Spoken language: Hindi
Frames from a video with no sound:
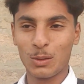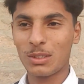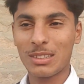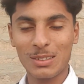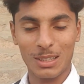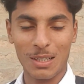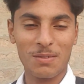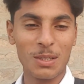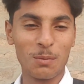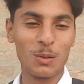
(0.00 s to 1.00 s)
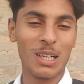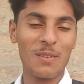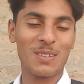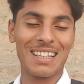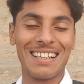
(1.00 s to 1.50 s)
उस तरफ से मूड
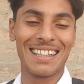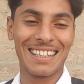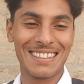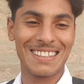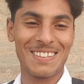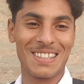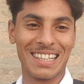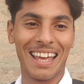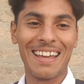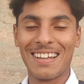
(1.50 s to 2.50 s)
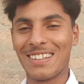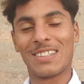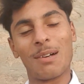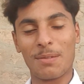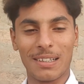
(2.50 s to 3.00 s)
ऑफ होता है लेकिन इस तरह से ये
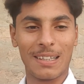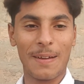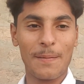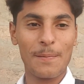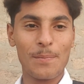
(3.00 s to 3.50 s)
सब तो चलते हैं